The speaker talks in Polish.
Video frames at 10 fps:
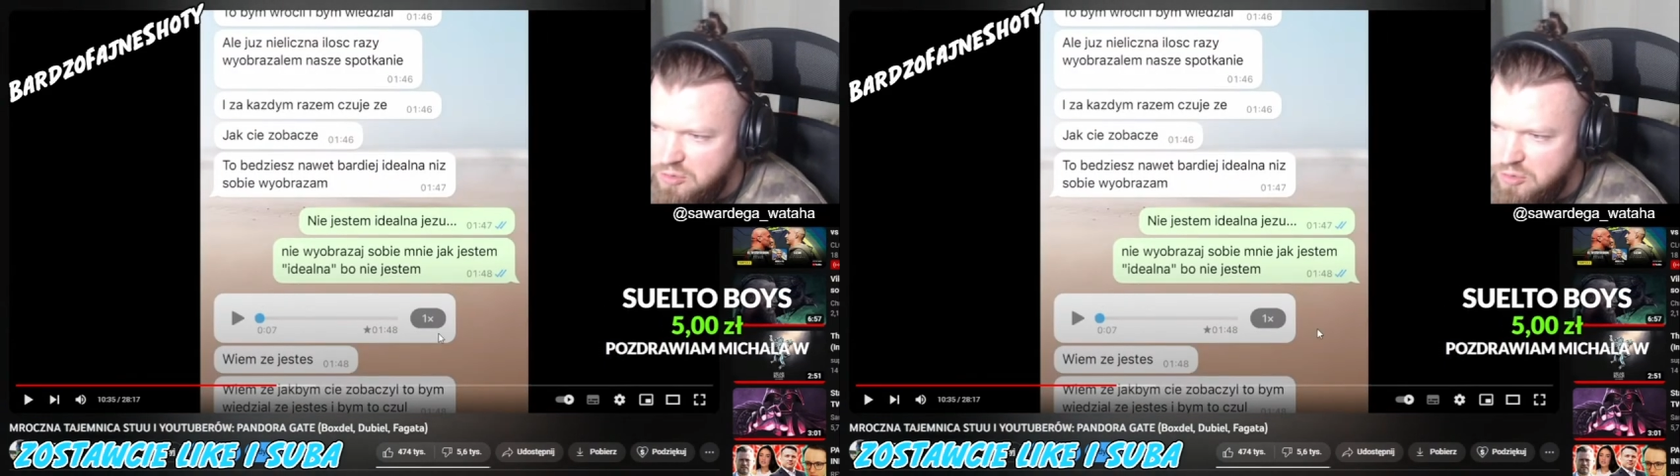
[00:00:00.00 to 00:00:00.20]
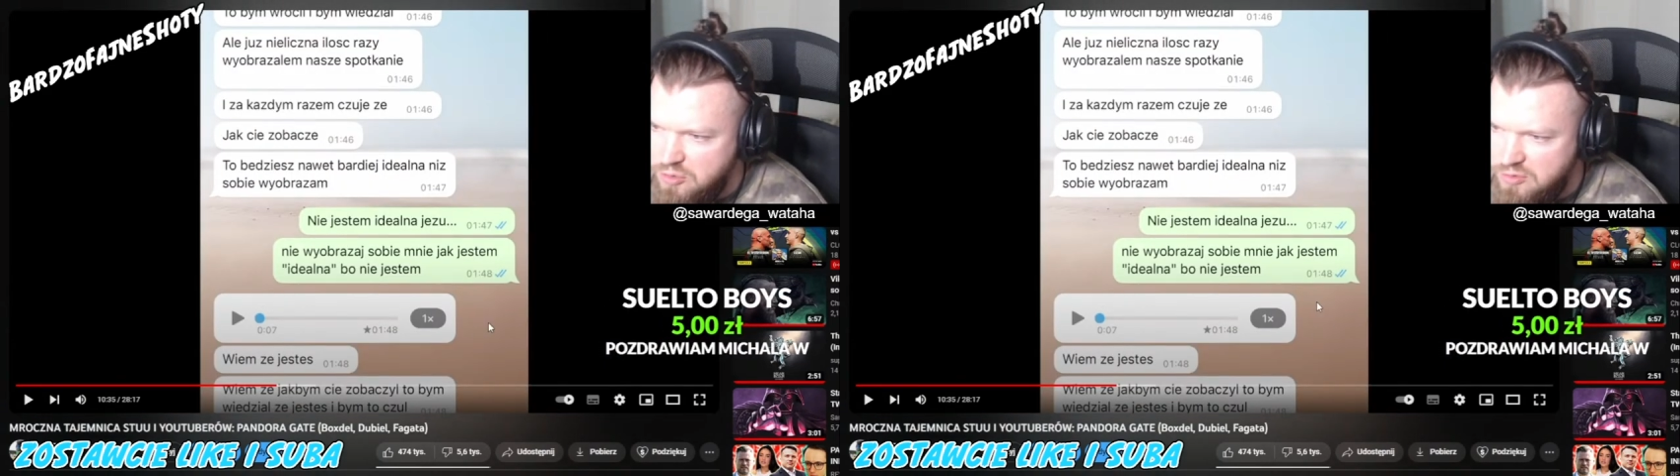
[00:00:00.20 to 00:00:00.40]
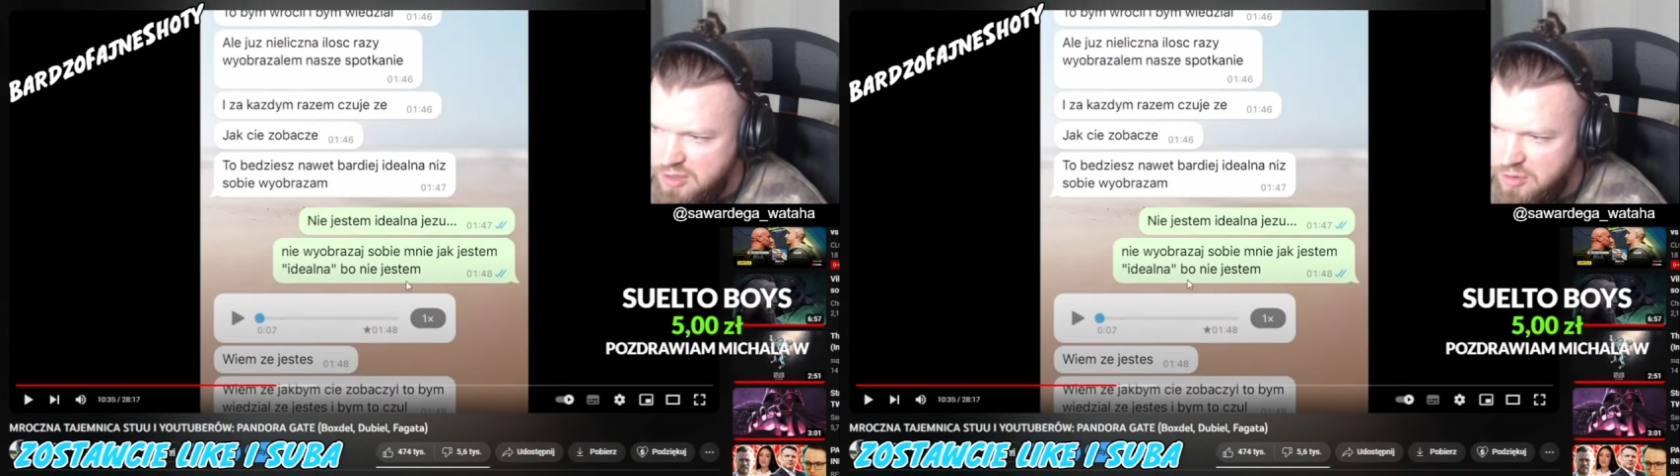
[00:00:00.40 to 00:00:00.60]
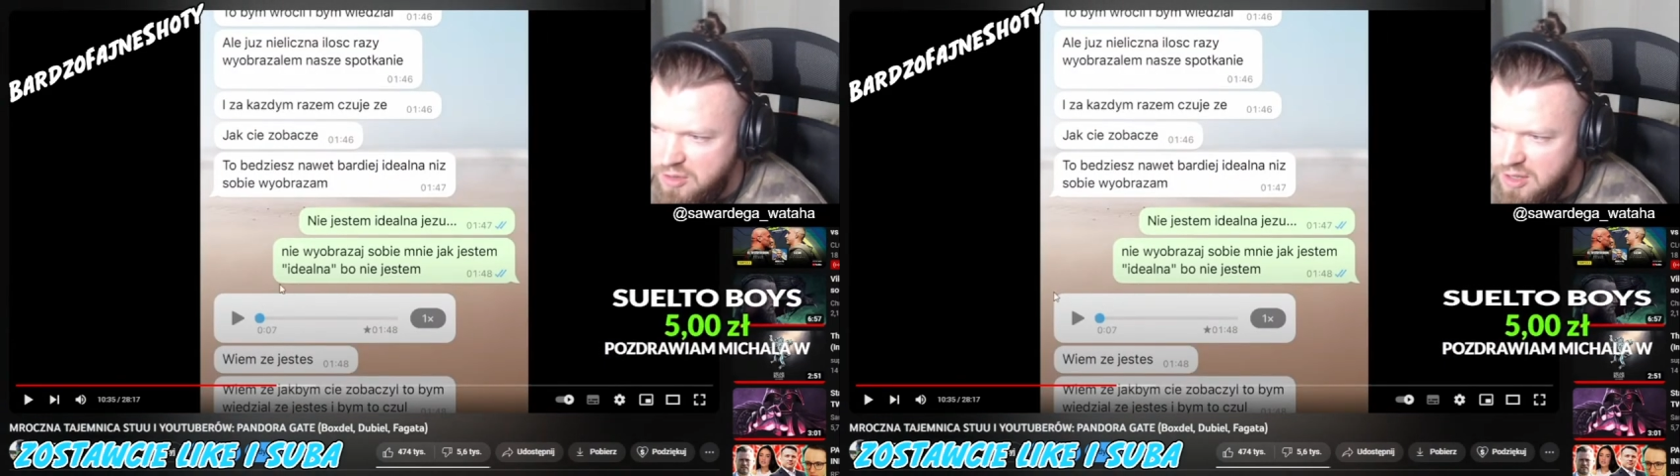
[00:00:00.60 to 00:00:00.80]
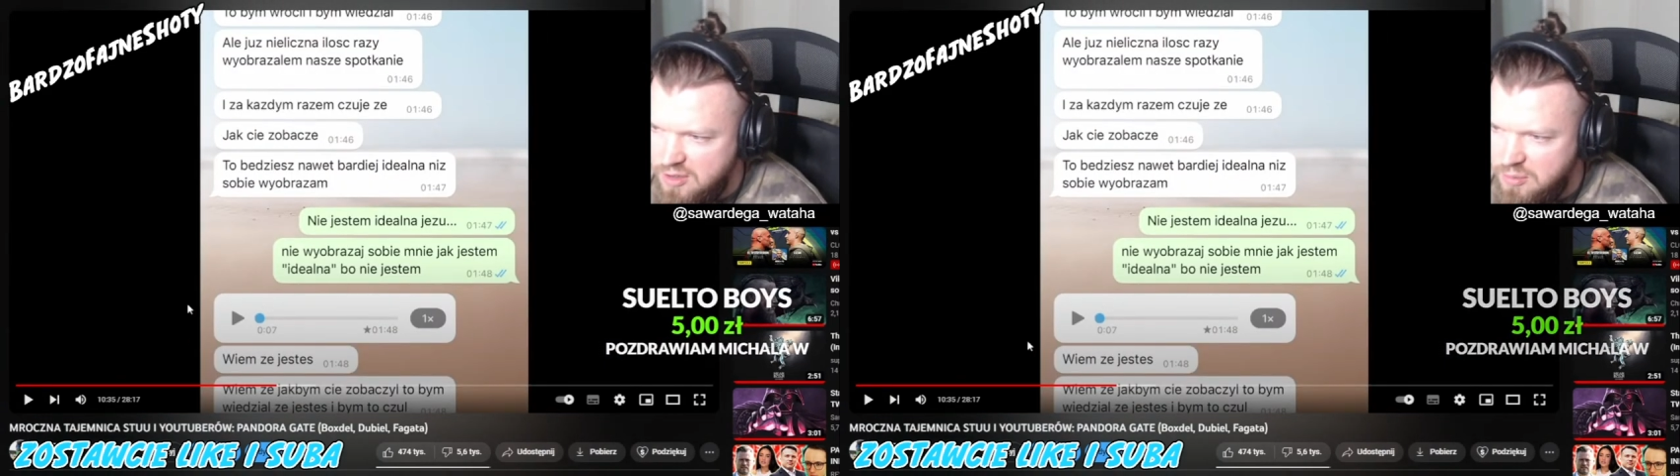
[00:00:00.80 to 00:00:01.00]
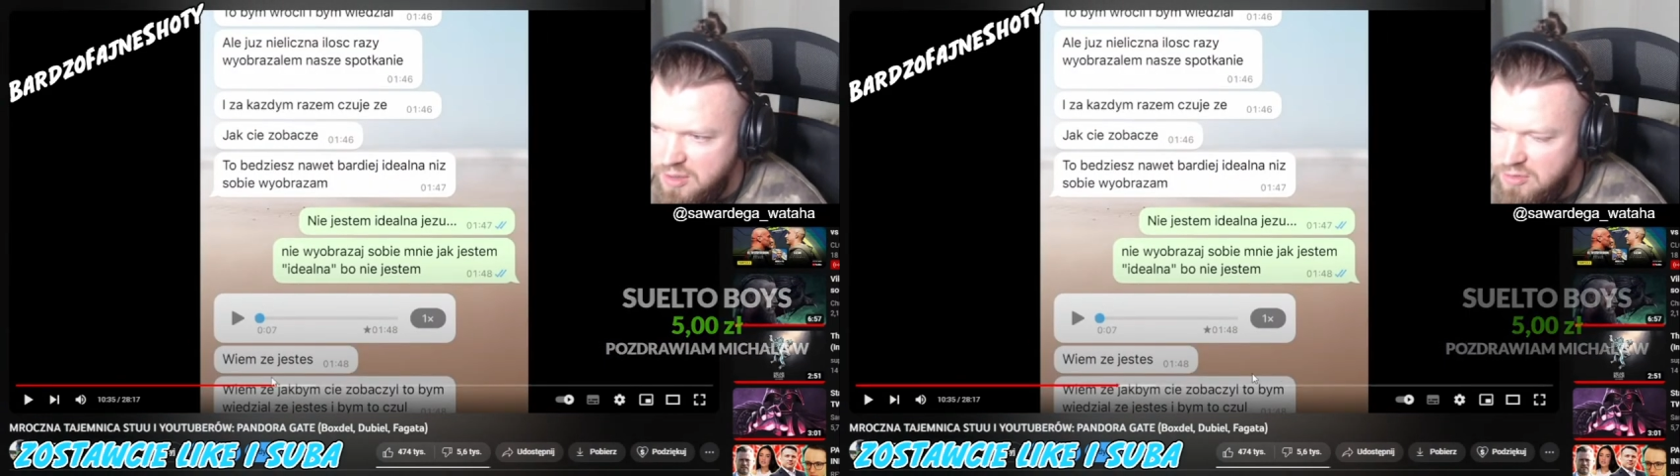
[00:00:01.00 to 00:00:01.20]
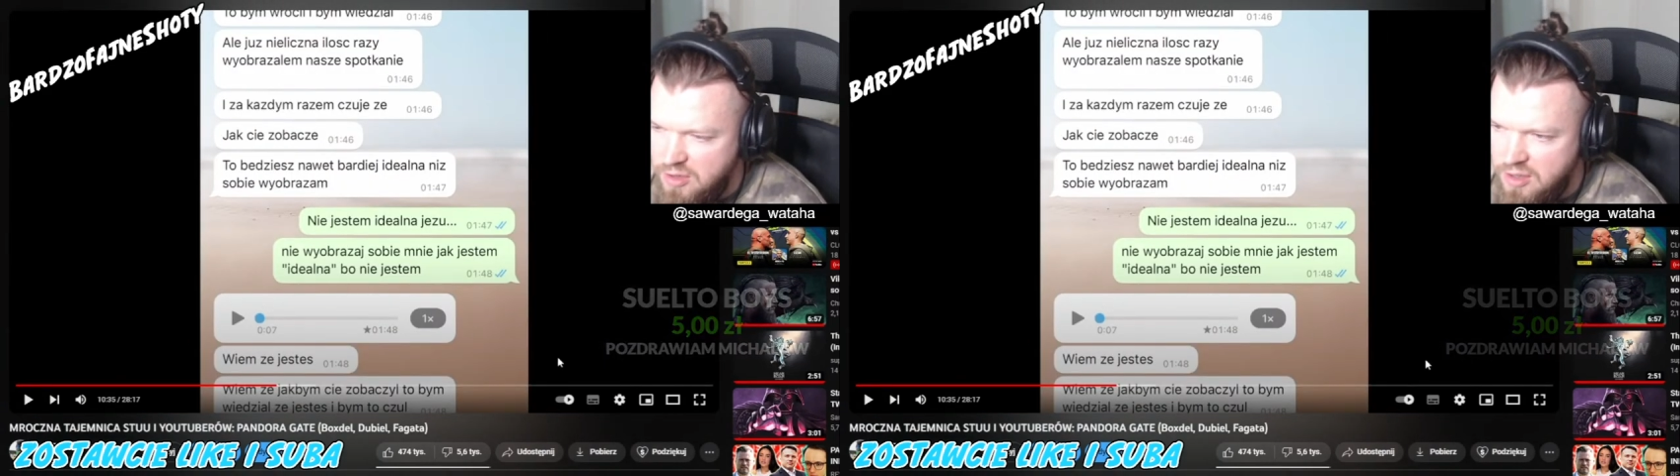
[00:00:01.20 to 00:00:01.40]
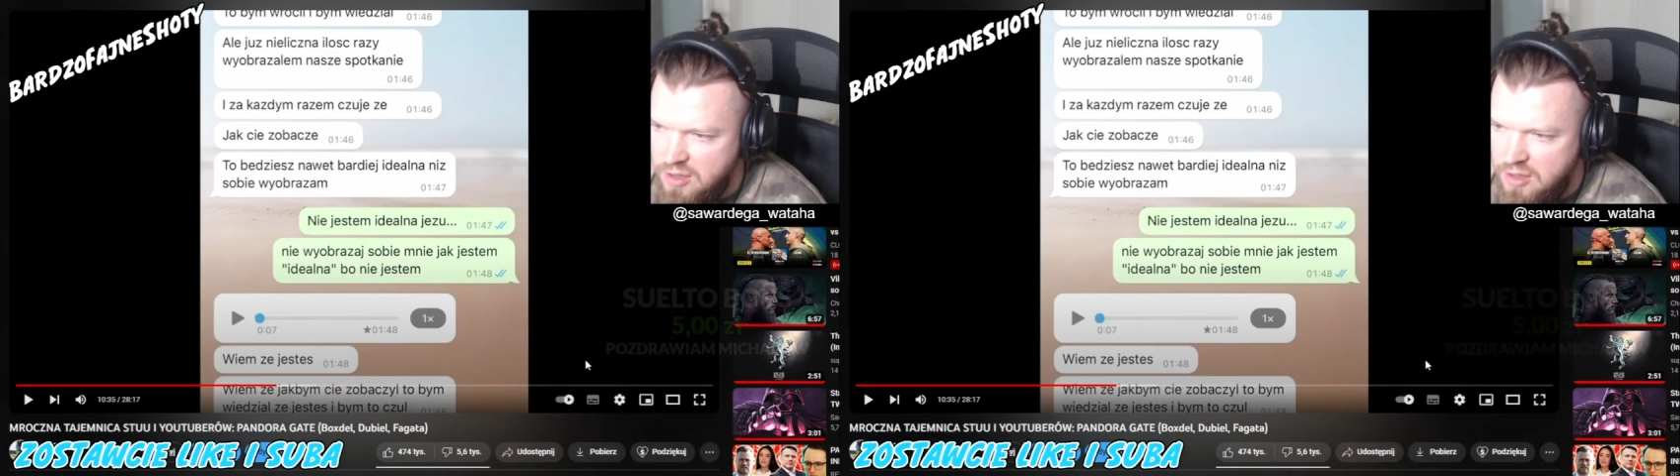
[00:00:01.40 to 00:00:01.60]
głosówce, co teraz będzie.